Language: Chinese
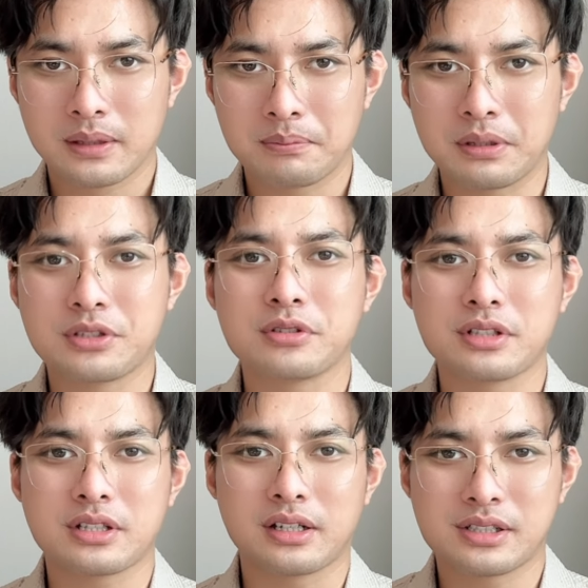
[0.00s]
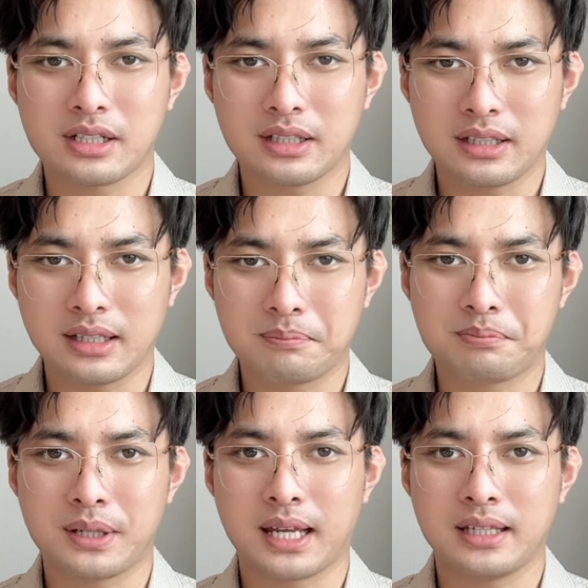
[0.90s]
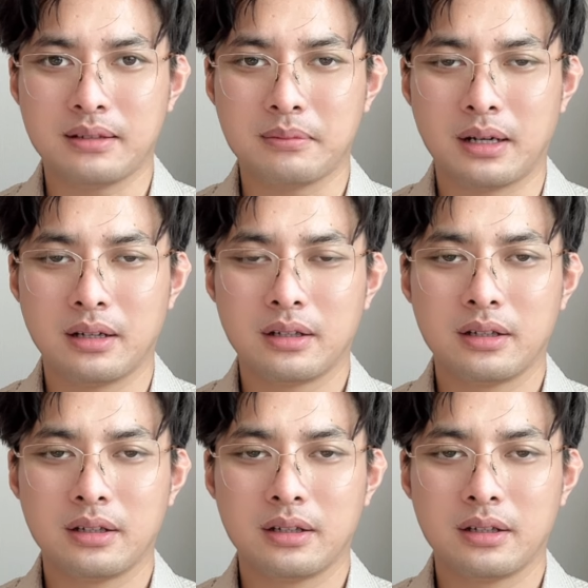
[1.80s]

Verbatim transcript: 不就是想挣你点便宜吗？